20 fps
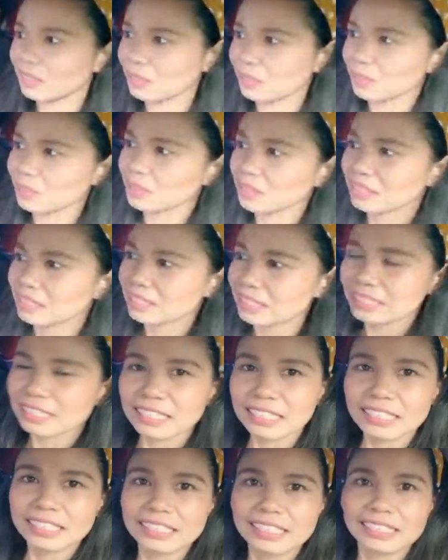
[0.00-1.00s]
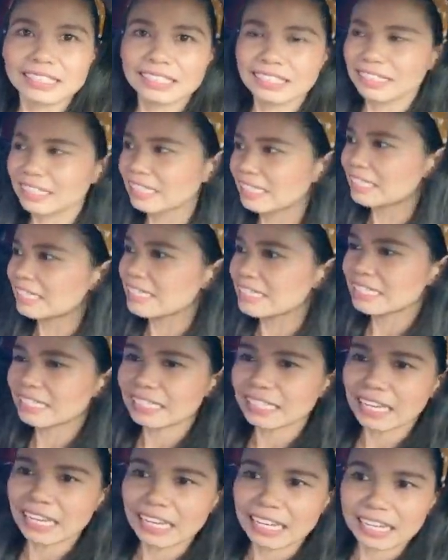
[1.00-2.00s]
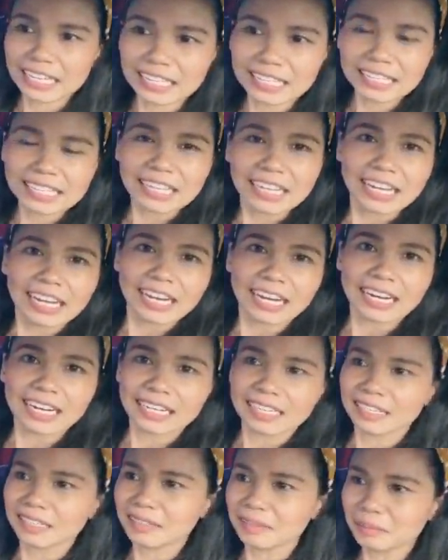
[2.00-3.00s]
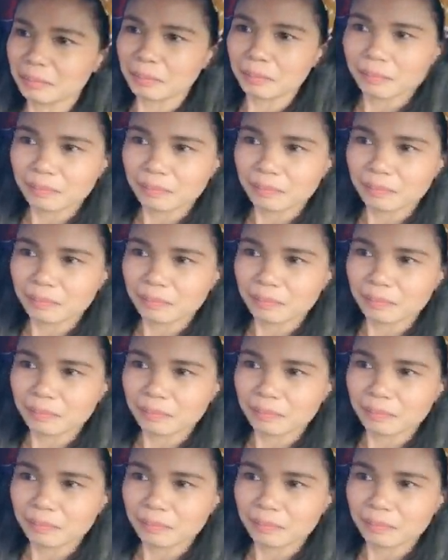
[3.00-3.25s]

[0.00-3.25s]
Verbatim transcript: oh. Sige. Um,